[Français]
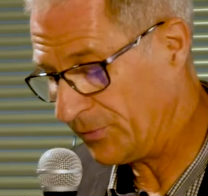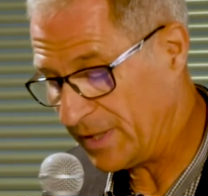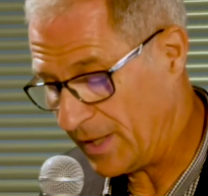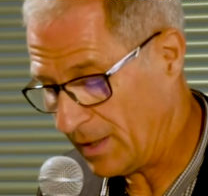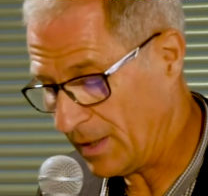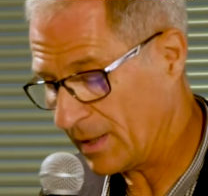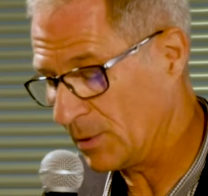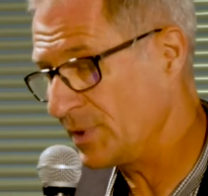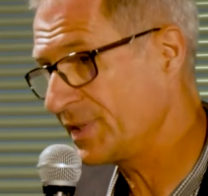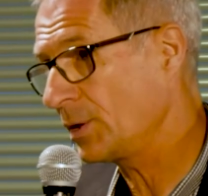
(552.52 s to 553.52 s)
filière
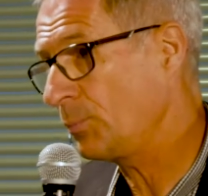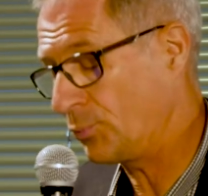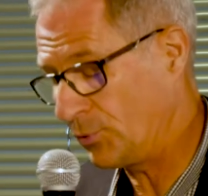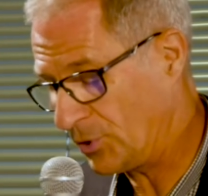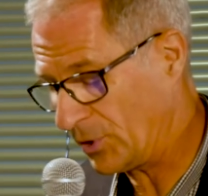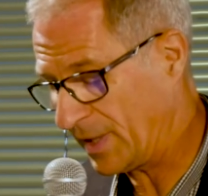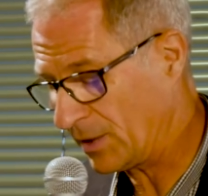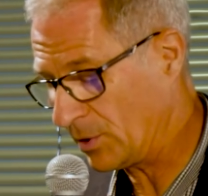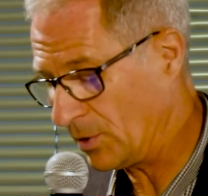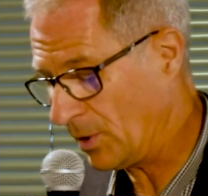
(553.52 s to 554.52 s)
réunissant plusieurs
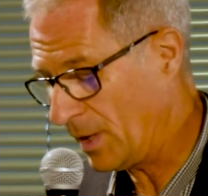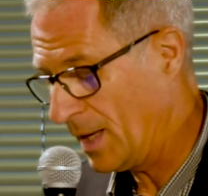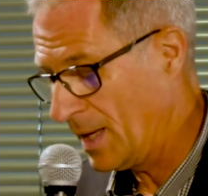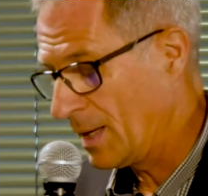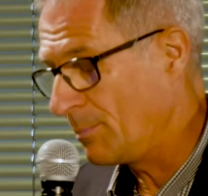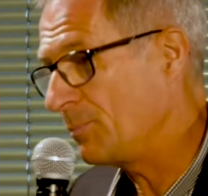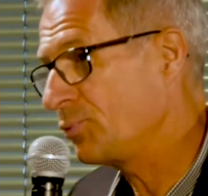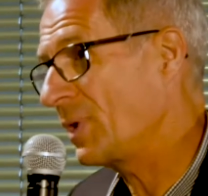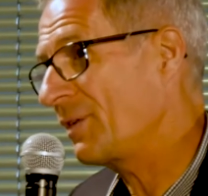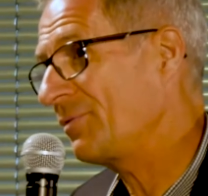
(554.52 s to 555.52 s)
acteurs, mais
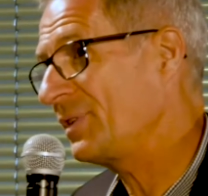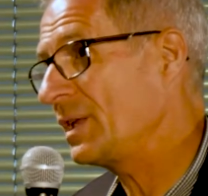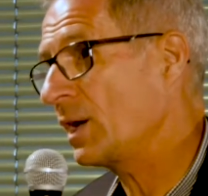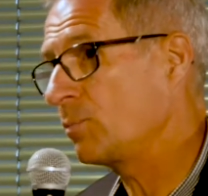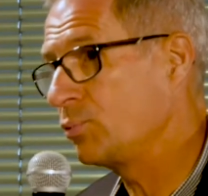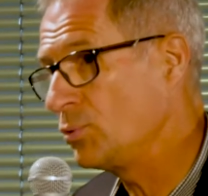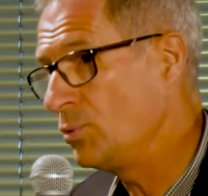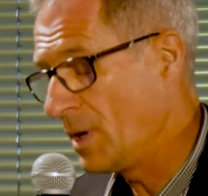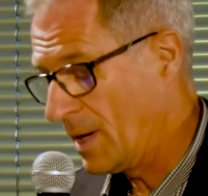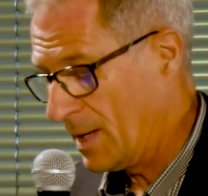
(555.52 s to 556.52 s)
pour la filière
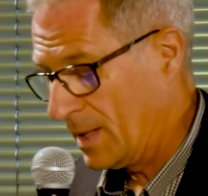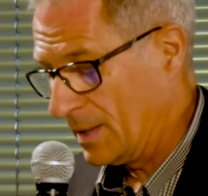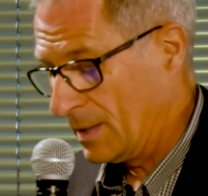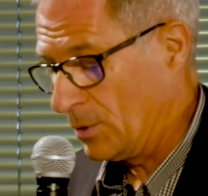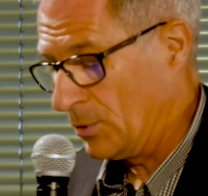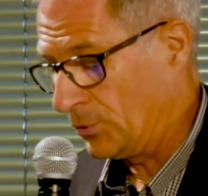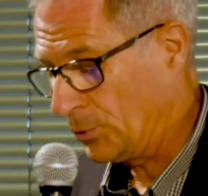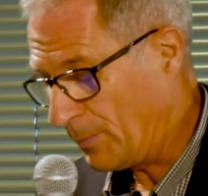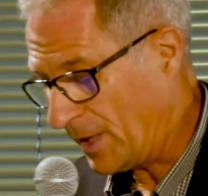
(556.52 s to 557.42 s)
boue, ce